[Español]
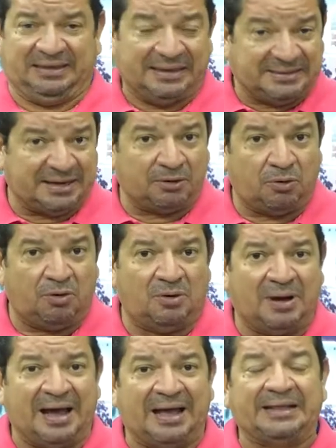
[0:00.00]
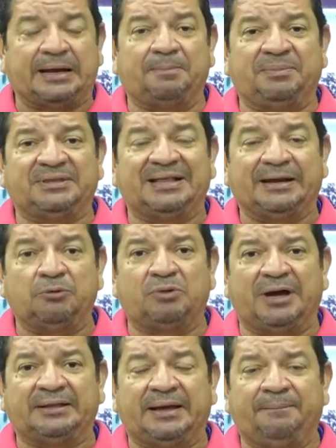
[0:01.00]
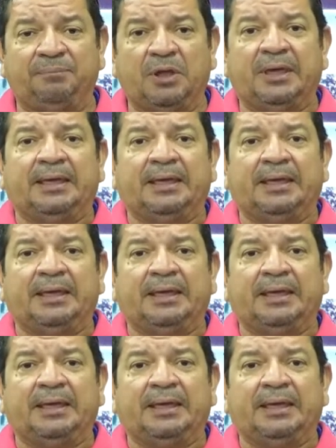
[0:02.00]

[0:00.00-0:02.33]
que llegó a la capital araucana